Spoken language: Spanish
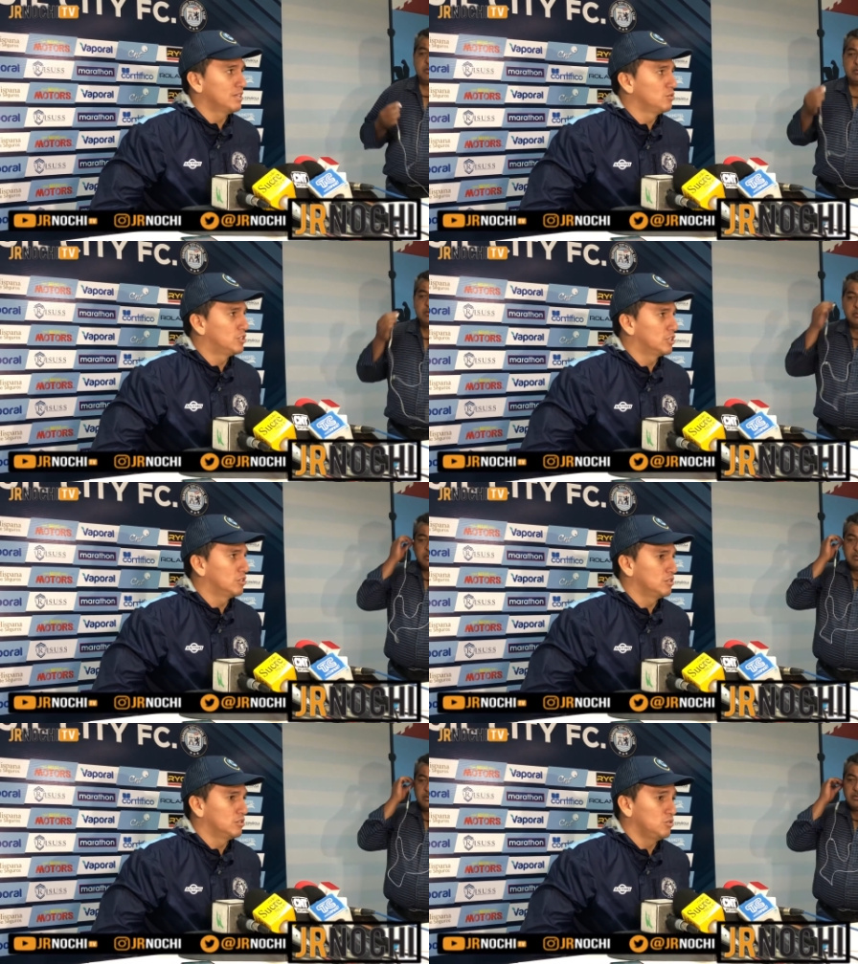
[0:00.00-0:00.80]
es un
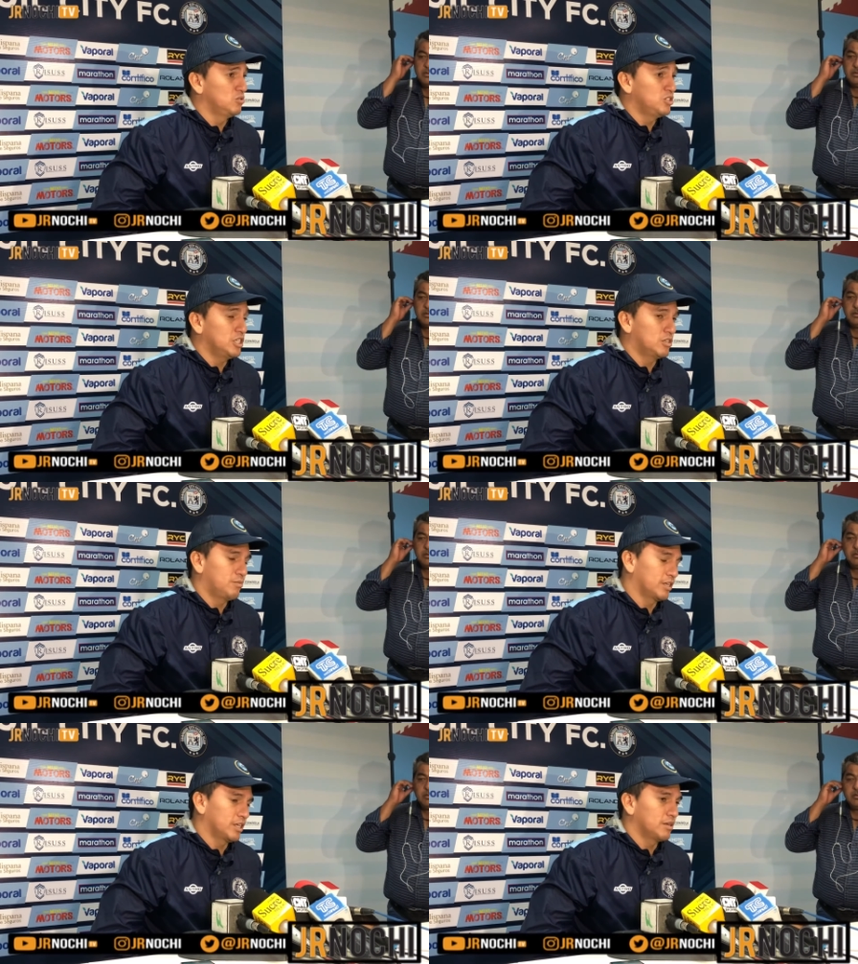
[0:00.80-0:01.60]
chico, no un chico,
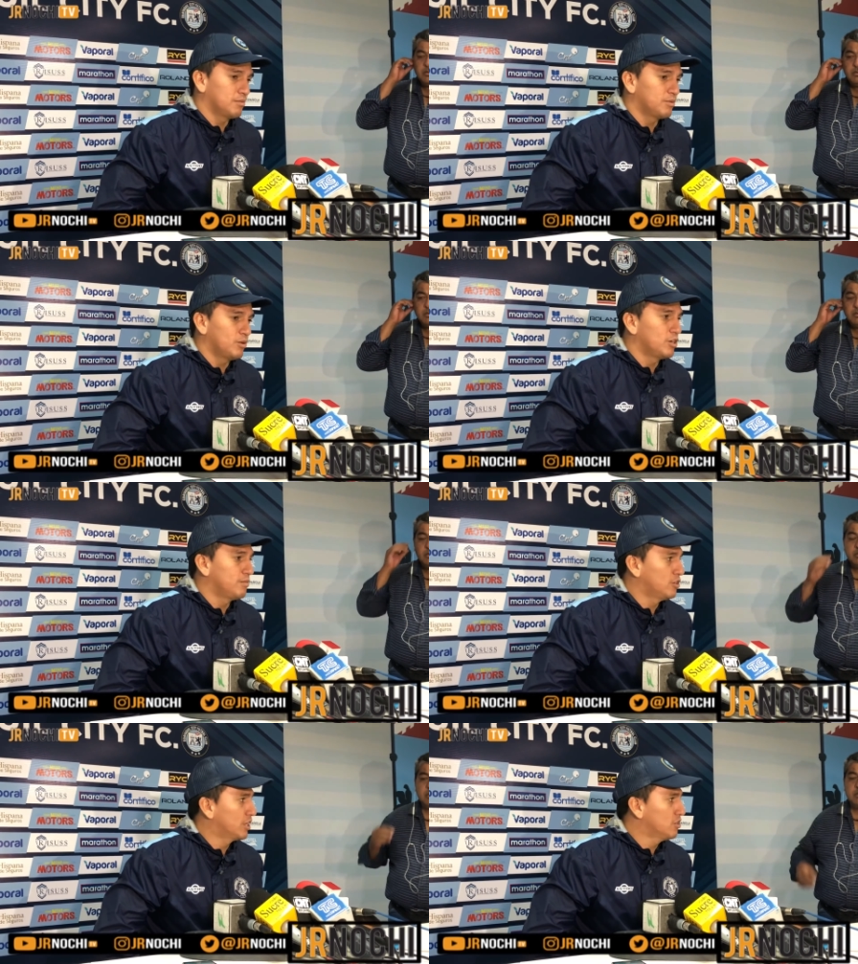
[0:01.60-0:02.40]
porque, pero bueno, es
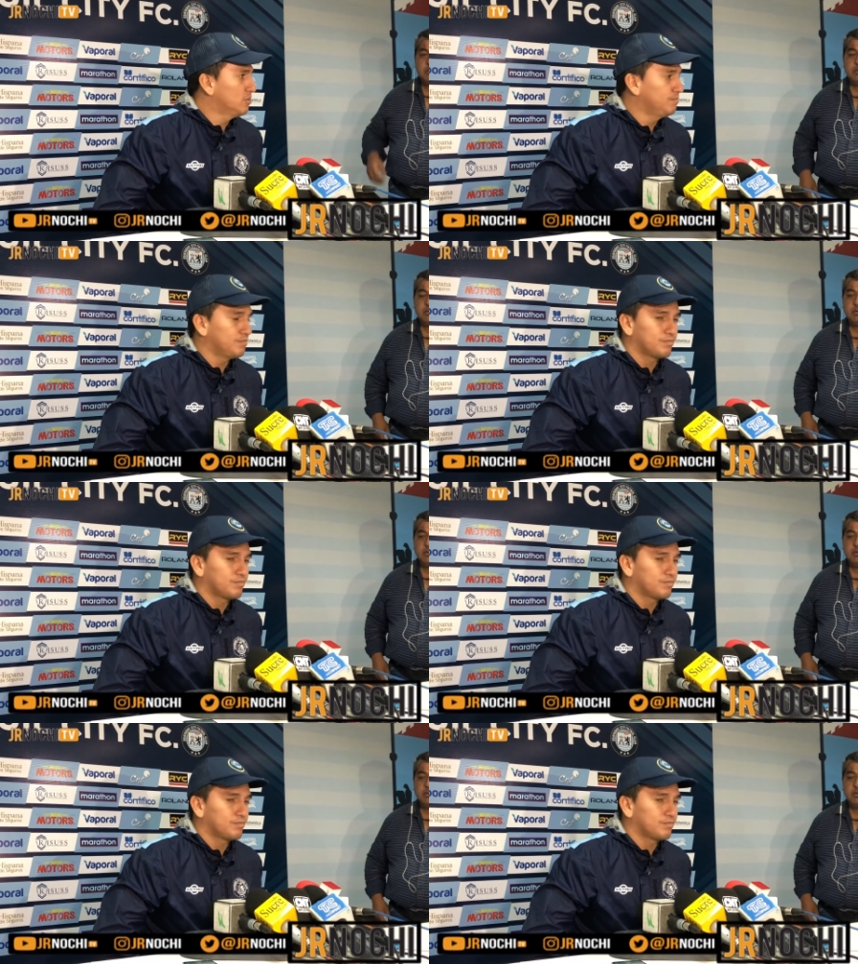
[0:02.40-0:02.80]
menor que yo.